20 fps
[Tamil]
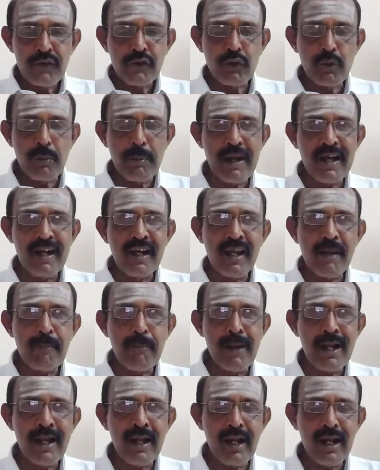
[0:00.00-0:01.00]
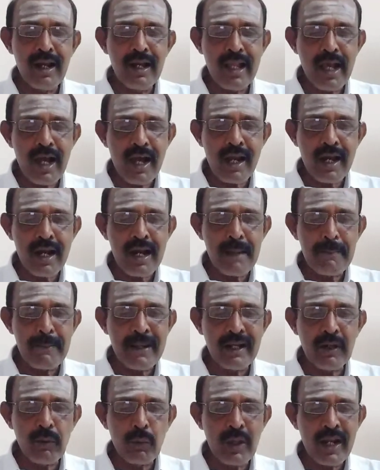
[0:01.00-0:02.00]
சுபகர்மங்கள்
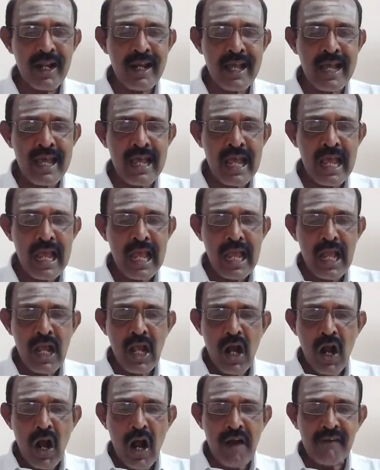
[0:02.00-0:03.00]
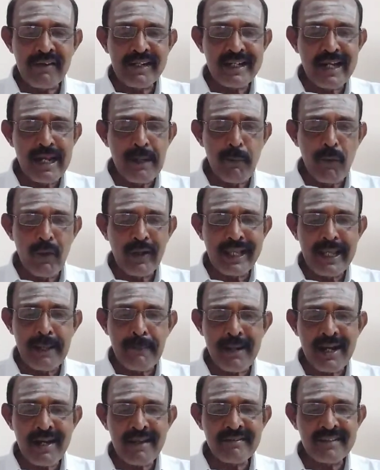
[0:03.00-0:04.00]
ஏராளமாக உள்ளன அவற்றில்
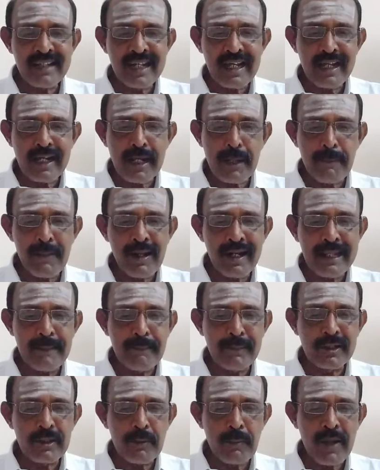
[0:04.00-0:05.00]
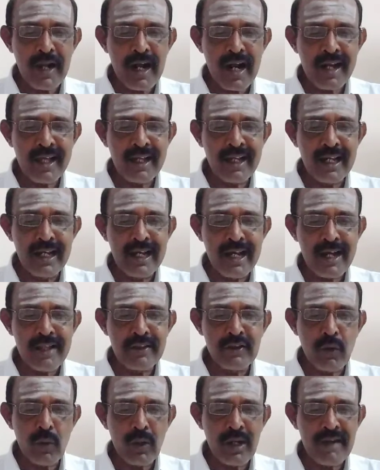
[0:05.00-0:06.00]
முக்கியமான சில கர்மங்களை மட்டும் கணக்கில்
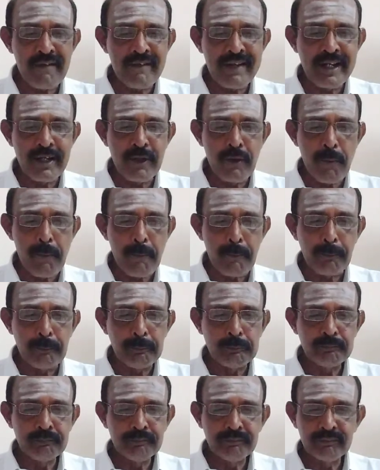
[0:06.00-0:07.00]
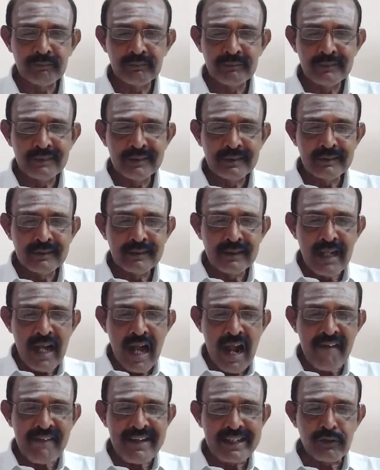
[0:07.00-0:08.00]
எடுத்துக்கொள்ள வேண்டும்
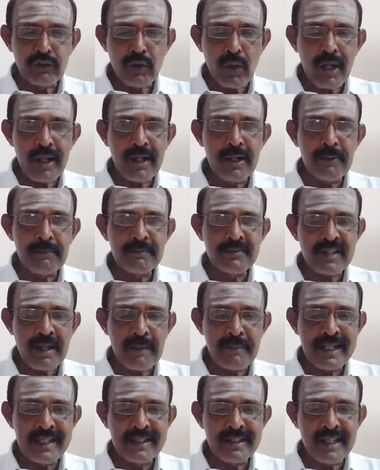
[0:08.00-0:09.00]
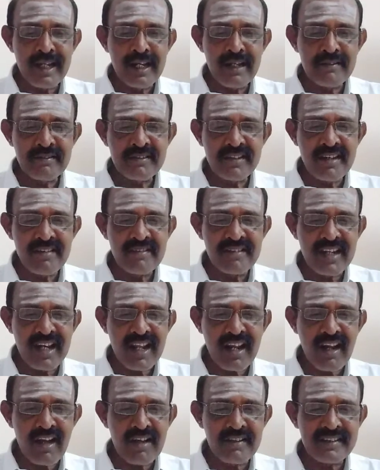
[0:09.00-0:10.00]
அவை தொடங்கும் சமயத்தில்
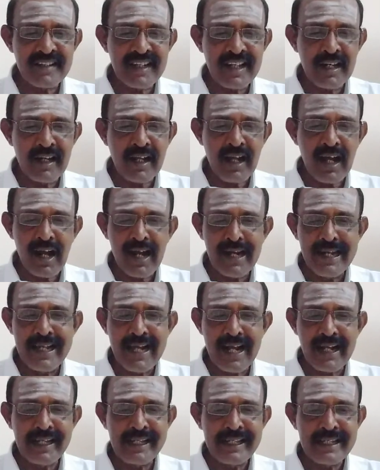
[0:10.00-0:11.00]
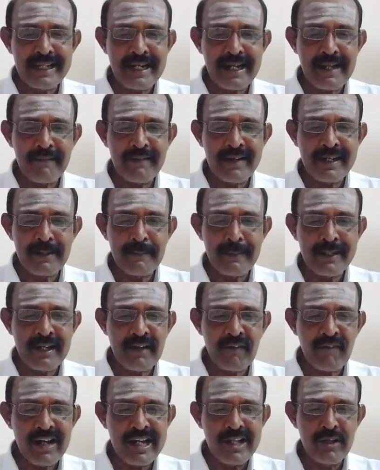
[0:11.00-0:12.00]
சிற்சில ராசிகள் காலியாக இருக்க வேண்டும்
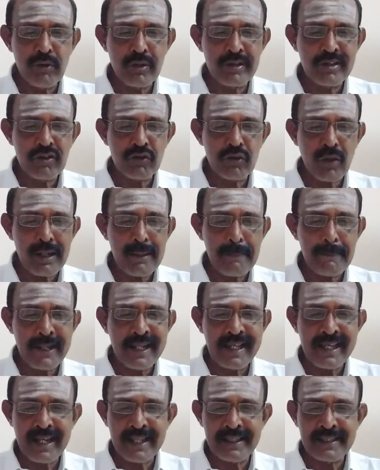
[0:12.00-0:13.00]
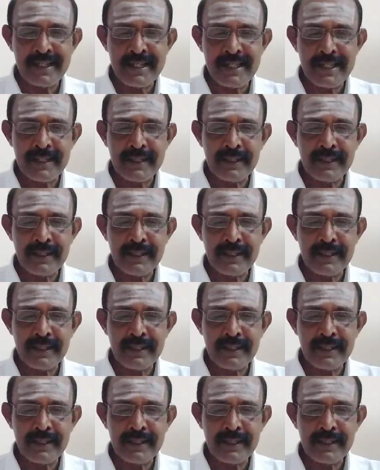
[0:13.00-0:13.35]
என்று வலியுறுத்தி சொல்லப்படுகிறது